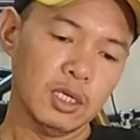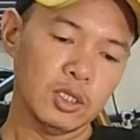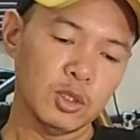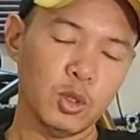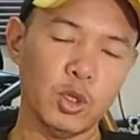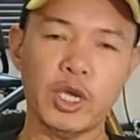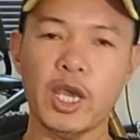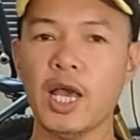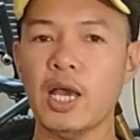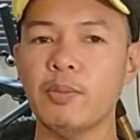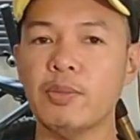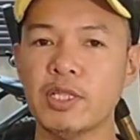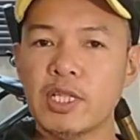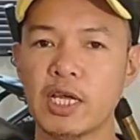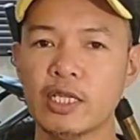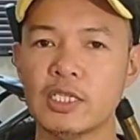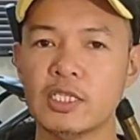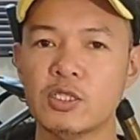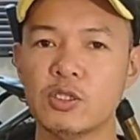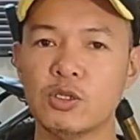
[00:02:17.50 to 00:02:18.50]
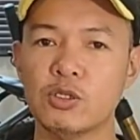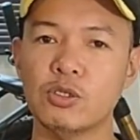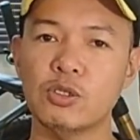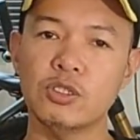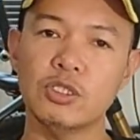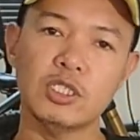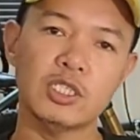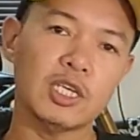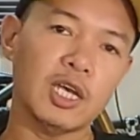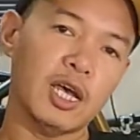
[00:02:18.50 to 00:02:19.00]
So, ikakabit natin to
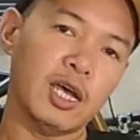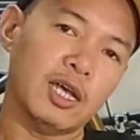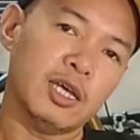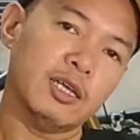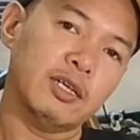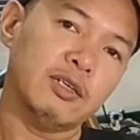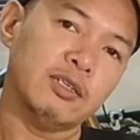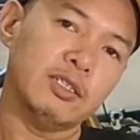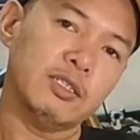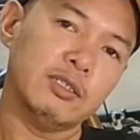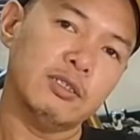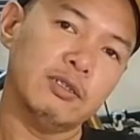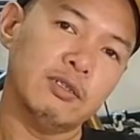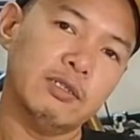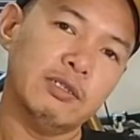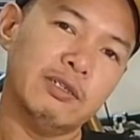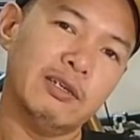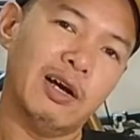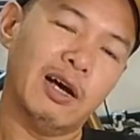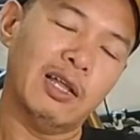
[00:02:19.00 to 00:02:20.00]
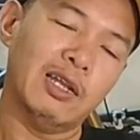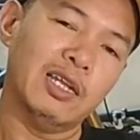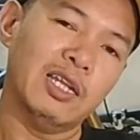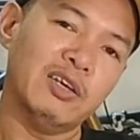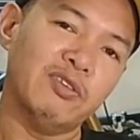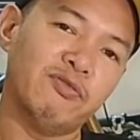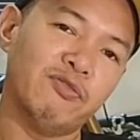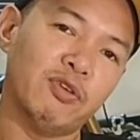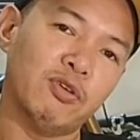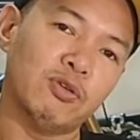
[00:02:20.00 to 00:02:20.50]
dun sa uh,
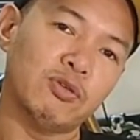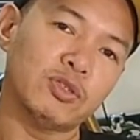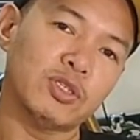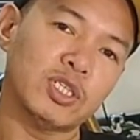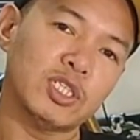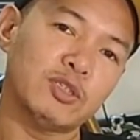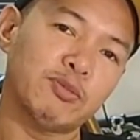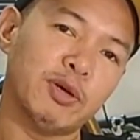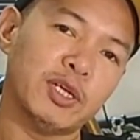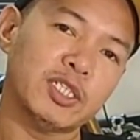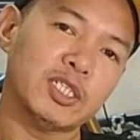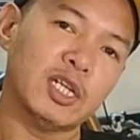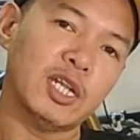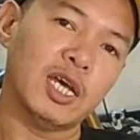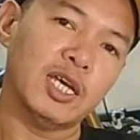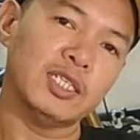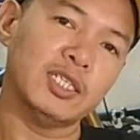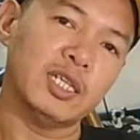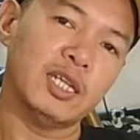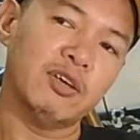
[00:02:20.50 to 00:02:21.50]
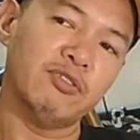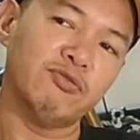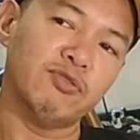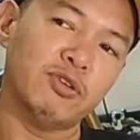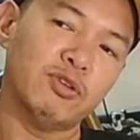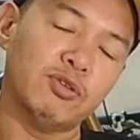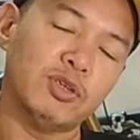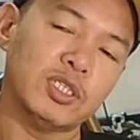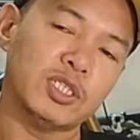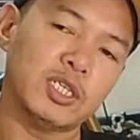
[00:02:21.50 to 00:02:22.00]
level, sa specialized
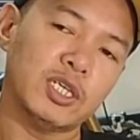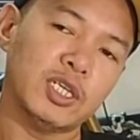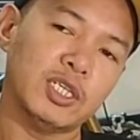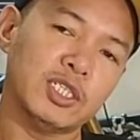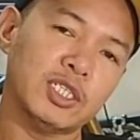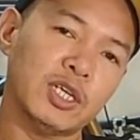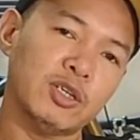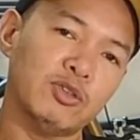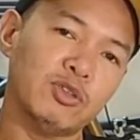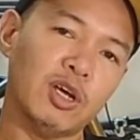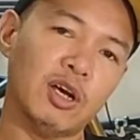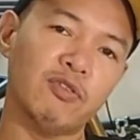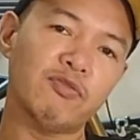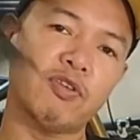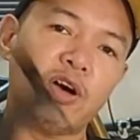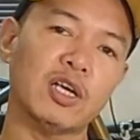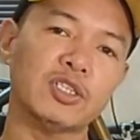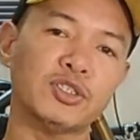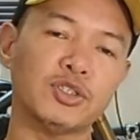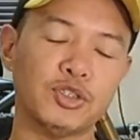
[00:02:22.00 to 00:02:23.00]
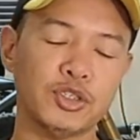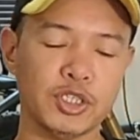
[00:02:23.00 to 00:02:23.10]
level kasi siya yung naka fax